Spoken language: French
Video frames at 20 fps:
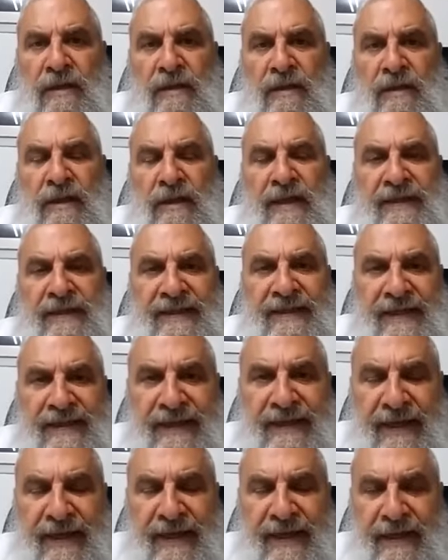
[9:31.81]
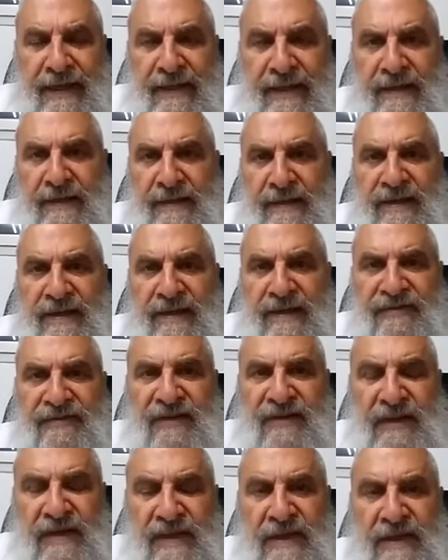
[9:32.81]
l'éternel,
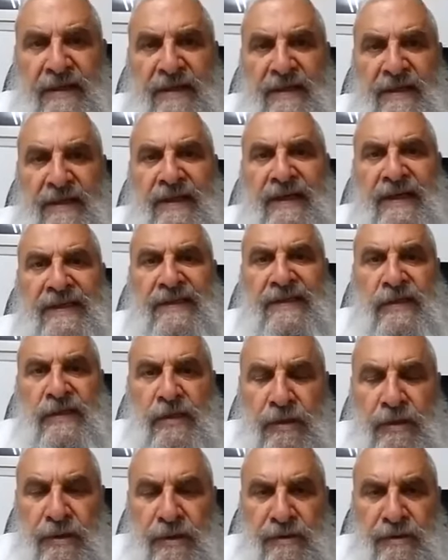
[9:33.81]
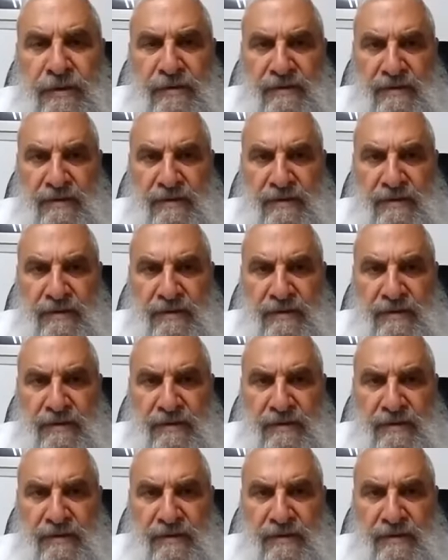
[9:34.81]
l'infini, les cieux.